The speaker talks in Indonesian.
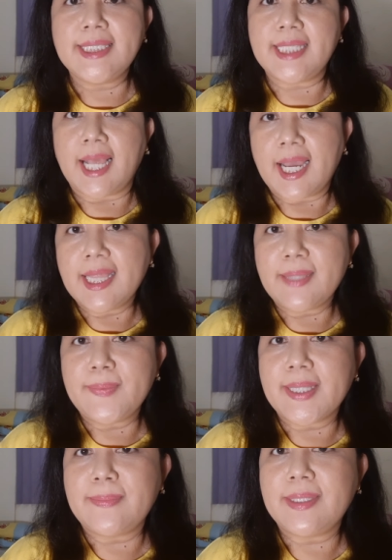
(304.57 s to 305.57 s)
silahkan
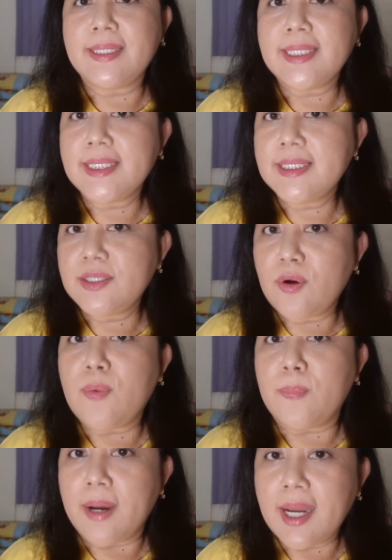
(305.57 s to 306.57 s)
teman-teman
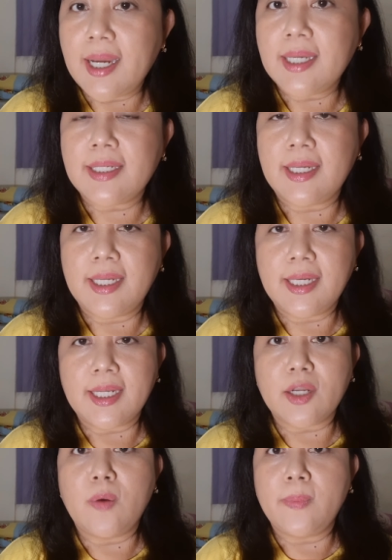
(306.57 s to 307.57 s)
coba uh,
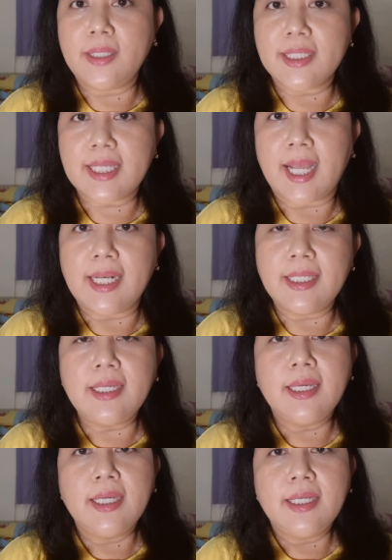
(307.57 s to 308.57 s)
recommended
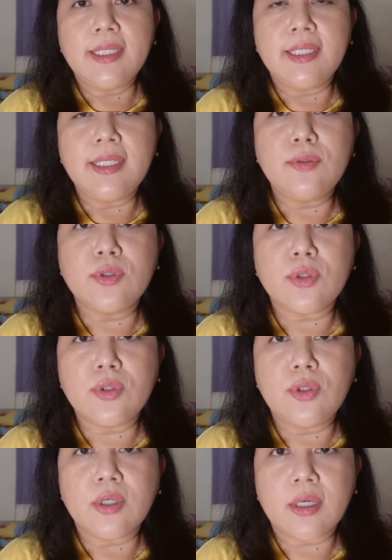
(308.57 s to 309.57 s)
sekali ini
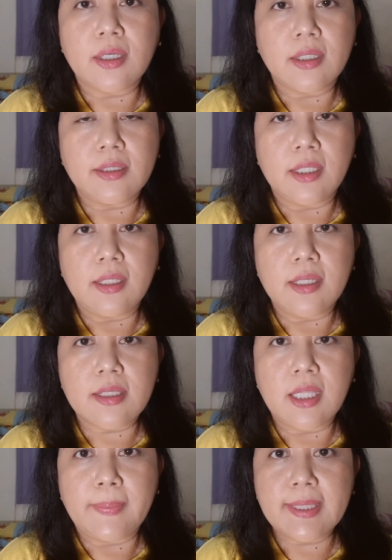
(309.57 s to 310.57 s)
untuk uh,
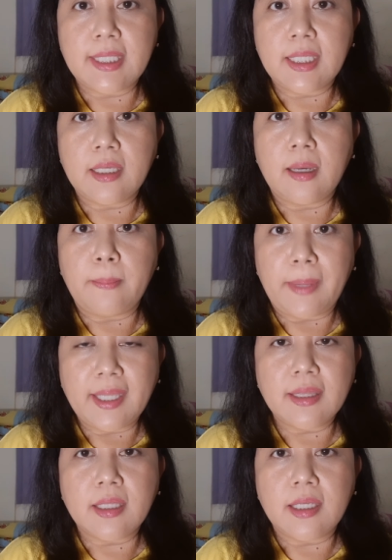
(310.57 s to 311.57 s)
jenis lipstick
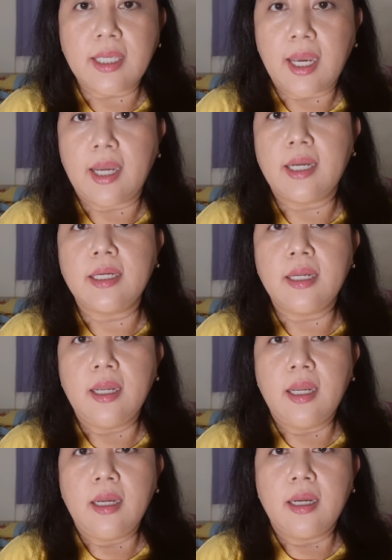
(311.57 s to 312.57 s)
matte yang
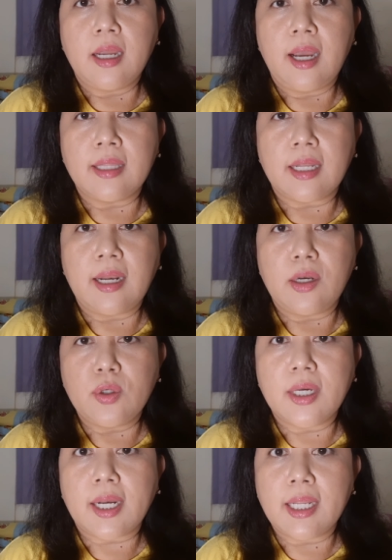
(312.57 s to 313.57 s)
nggak
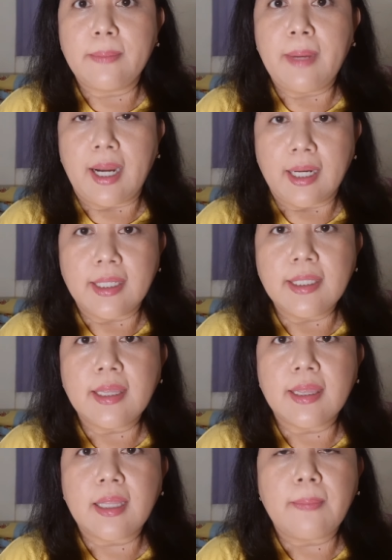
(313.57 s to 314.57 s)
terlalu kering
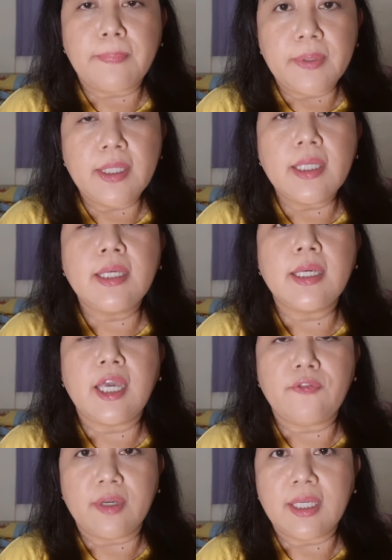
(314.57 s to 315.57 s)
banget tapi
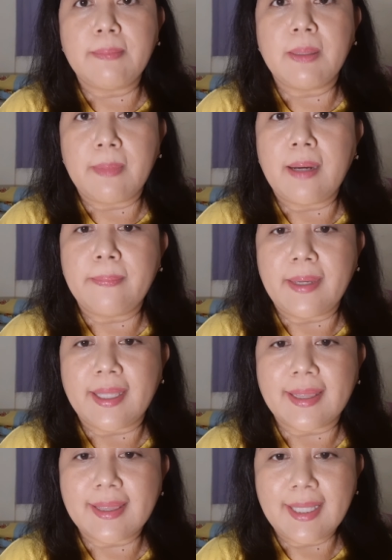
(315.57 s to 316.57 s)
efeknya memang
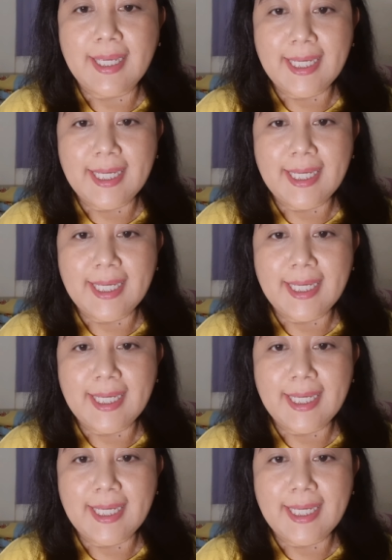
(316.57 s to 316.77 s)
matte